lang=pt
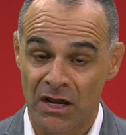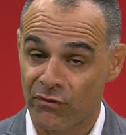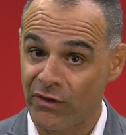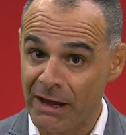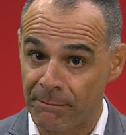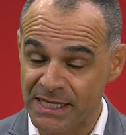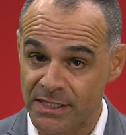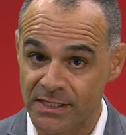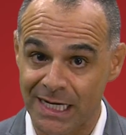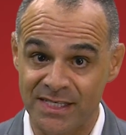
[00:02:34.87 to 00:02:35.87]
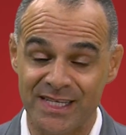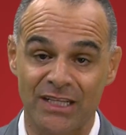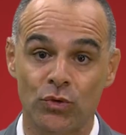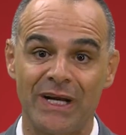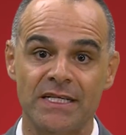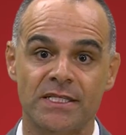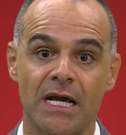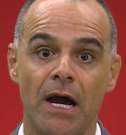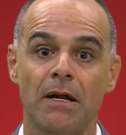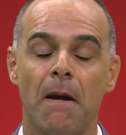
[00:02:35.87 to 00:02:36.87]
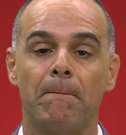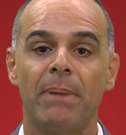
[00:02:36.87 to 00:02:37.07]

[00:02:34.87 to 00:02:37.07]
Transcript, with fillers: vai precisar se atualizar